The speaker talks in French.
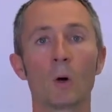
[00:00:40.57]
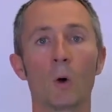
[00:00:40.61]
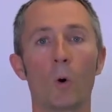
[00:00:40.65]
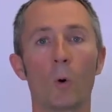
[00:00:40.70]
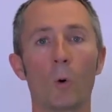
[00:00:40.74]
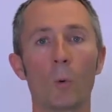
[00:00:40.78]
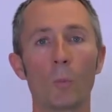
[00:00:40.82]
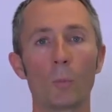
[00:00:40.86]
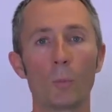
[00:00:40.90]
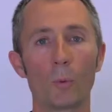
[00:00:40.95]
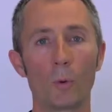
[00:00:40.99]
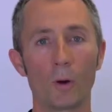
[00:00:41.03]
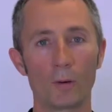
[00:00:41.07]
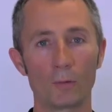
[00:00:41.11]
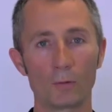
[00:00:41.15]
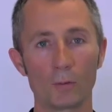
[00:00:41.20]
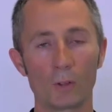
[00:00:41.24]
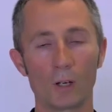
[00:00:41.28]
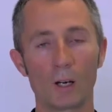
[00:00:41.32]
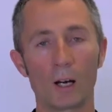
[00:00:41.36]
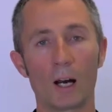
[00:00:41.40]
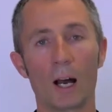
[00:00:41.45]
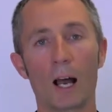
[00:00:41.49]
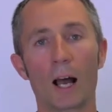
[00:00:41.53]
on peut
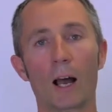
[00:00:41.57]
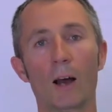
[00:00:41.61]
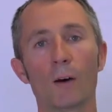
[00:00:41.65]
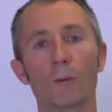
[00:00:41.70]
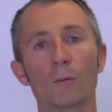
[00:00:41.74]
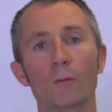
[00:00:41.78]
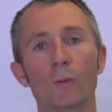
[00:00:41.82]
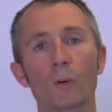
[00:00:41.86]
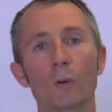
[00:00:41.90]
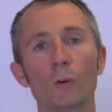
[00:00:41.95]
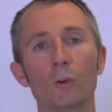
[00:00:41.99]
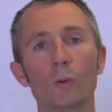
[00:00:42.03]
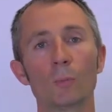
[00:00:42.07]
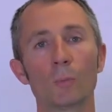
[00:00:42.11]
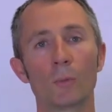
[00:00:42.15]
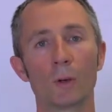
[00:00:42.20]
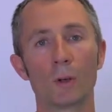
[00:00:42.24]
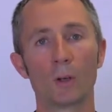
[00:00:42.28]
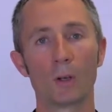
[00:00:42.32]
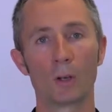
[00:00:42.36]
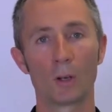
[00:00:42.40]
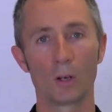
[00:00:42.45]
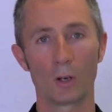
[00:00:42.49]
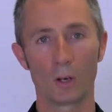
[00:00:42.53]
avoir un volume
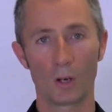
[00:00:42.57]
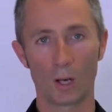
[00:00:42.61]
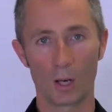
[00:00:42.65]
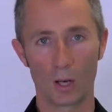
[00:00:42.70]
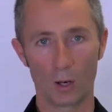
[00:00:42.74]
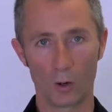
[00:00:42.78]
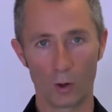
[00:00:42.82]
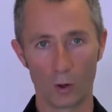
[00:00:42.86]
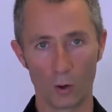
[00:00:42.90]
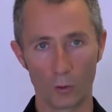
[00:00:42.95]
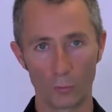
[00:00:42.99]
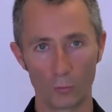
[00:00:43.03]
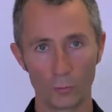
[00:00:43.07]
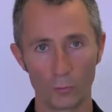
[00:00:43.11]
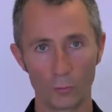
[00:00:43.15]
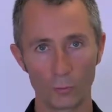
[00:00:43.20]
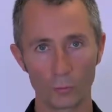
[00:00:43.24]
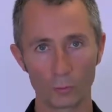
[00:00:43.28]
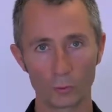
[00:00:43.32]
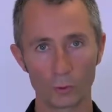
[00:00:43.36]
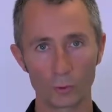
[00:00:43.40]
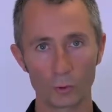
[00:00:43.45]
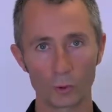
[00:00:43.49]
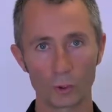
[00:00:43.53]
en
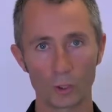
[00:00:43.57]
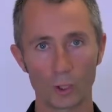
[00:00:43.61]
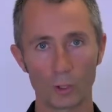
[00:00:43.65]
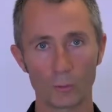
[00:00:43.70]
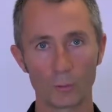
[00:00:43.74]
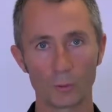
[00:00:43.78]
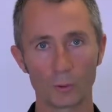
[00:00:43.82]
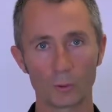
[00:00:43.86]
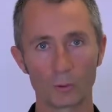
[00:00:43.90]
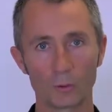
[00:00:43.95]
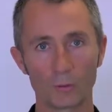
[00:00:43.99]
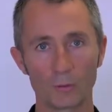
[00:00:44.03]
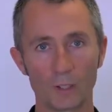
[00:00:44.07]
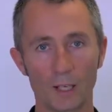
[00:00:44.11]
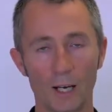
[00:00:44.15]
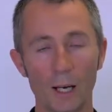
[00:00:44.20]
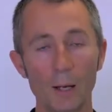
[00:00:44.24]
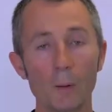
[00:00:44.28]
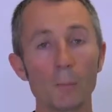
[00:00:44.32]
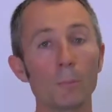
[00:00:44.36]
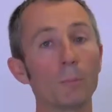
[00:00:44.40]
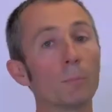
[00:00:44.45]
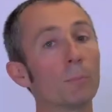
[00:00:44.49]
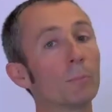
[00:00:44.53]
fond de chambre de vérin